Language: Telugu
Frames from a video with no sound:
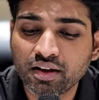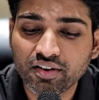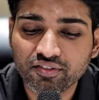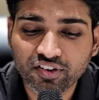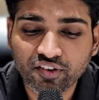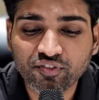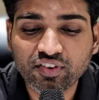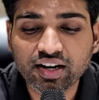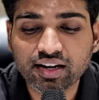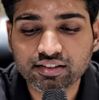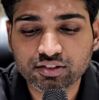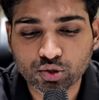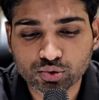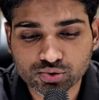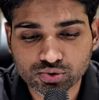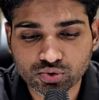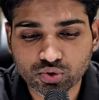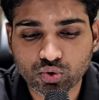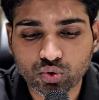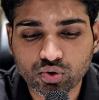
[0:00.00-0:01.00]
ఫిఫ్టీ ఎయిట్
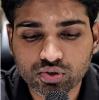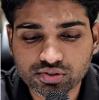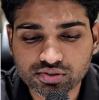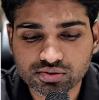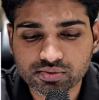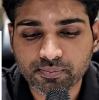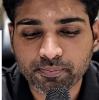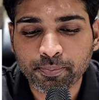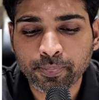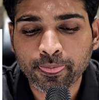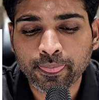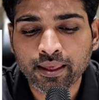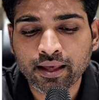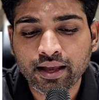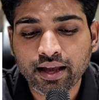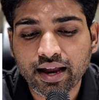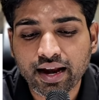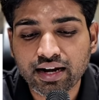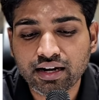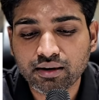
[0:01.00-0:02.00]
థౌసండ్ క్రోర్స్
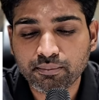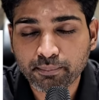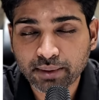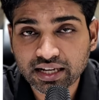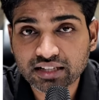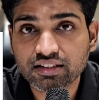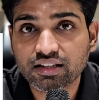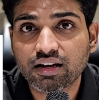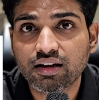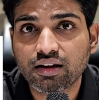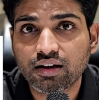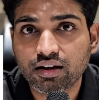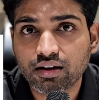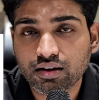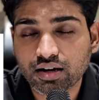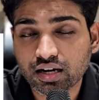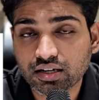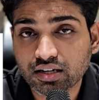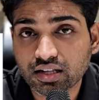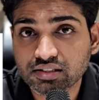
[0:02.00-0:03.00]
అండ్ మిగతా
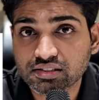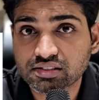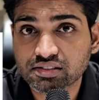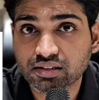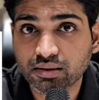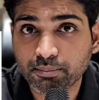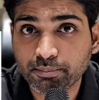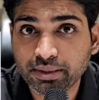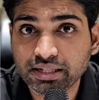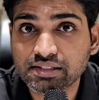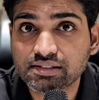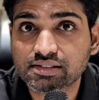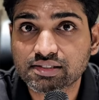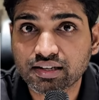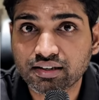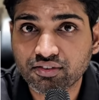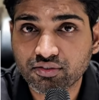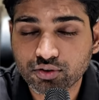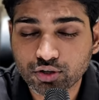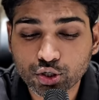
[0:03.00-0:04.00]
కట్టాల్సిన బిల్స్
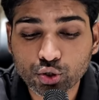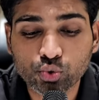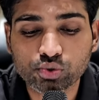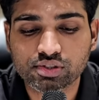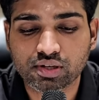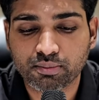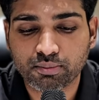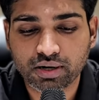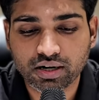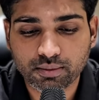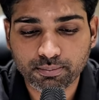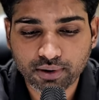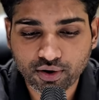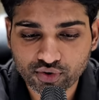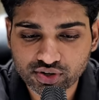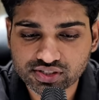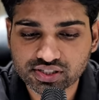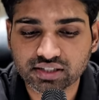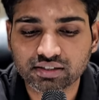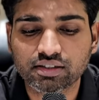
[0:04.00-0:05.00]
అండ్ డ్యూస్ అనమాట
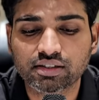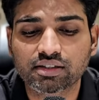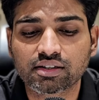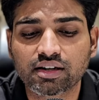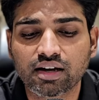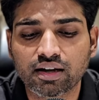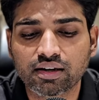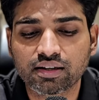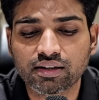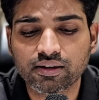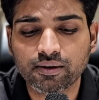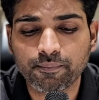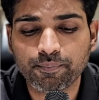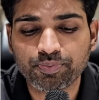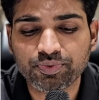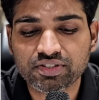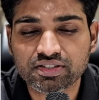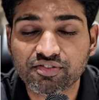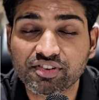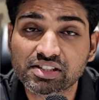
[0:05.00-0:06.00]
పవర్ సెక్టర్ కానీ
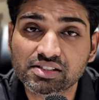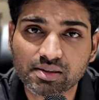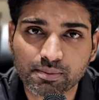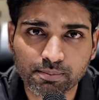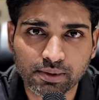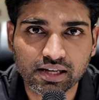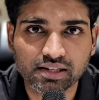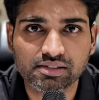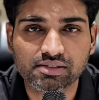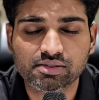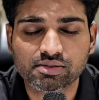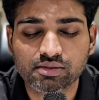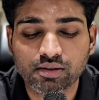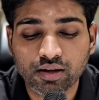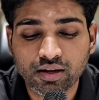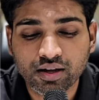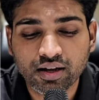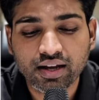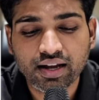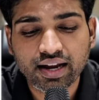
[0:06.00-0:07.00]
సివిల్ సప్లైస్
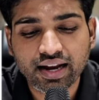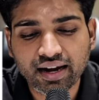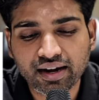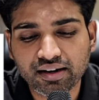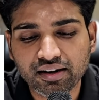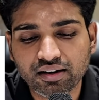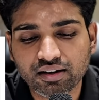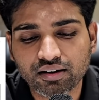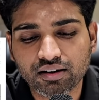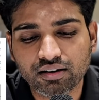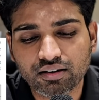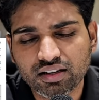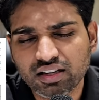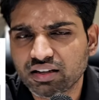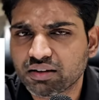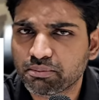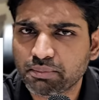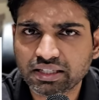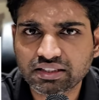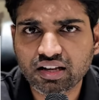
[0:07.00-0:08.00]
అండ్
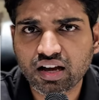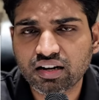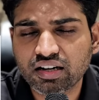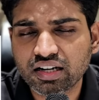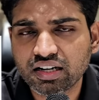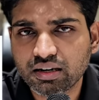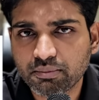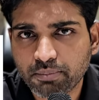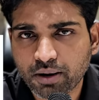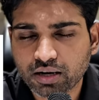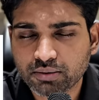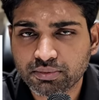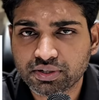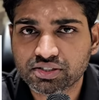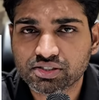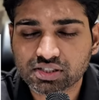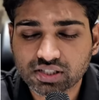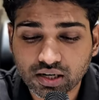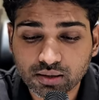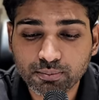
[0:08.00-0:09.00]
మిగతా అన్ని
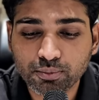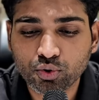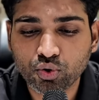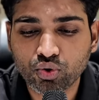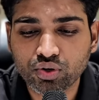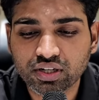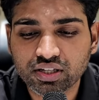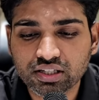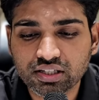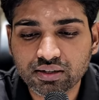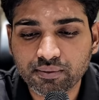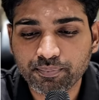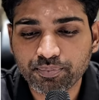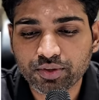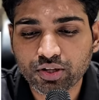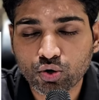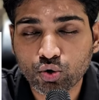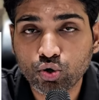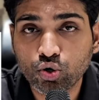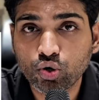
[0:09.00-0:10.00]
డిపార్ట్మెంట్స్ కలుపుకొని
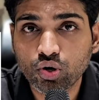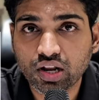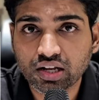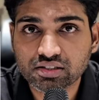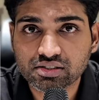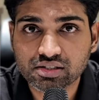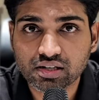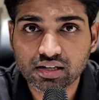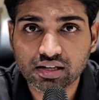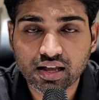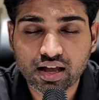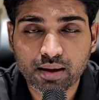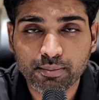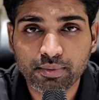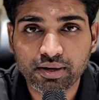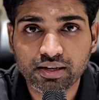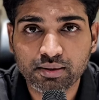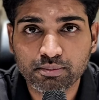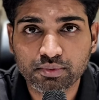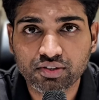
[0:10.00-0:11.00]
రెండు లక్షల
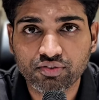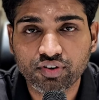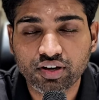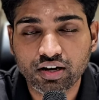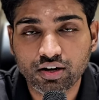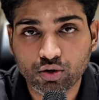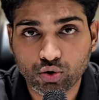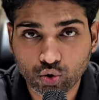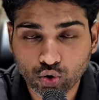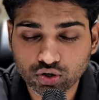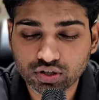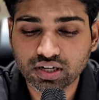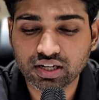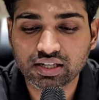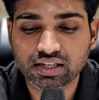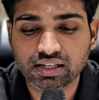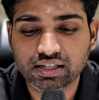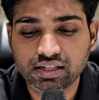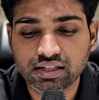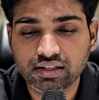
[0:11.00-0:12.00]
యాభై ఎనిమిది వేల కోట్లకి